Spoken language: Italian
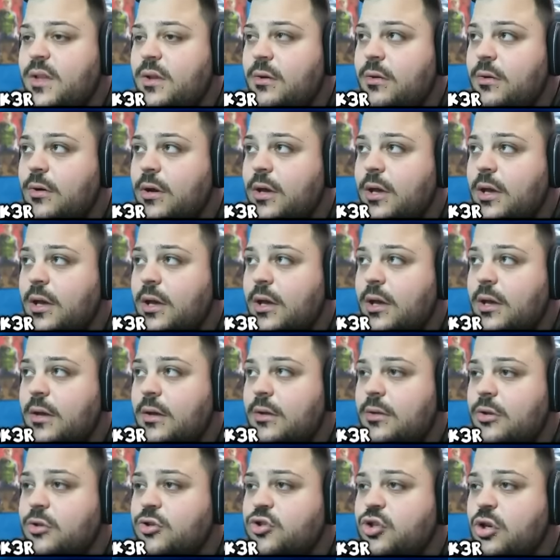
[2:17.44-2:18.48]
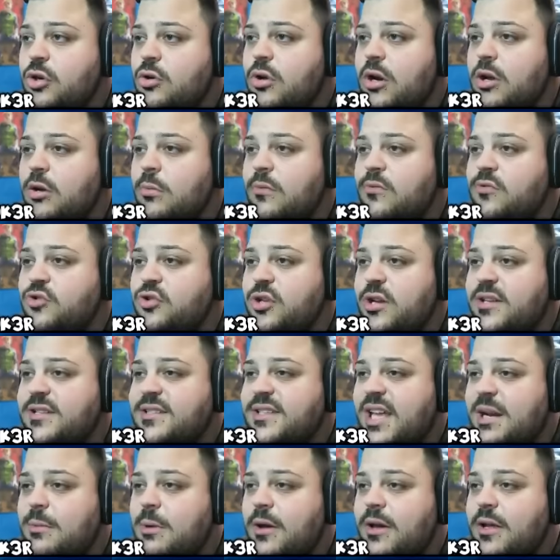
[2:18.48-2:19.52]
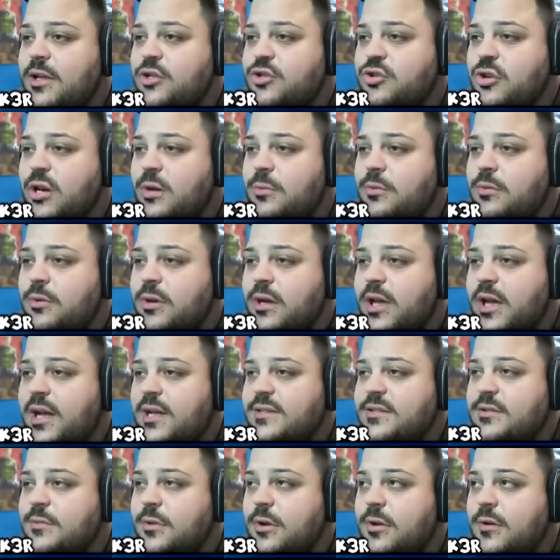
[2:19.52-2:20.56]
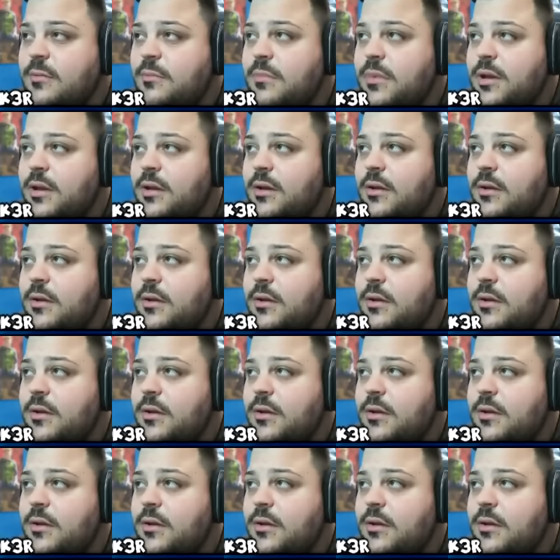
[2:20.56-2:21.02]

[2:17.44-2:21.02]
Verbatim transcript: Ok. Non so ancora come funziona sta arma perché non ci ho capito un cazzo, però vabbè.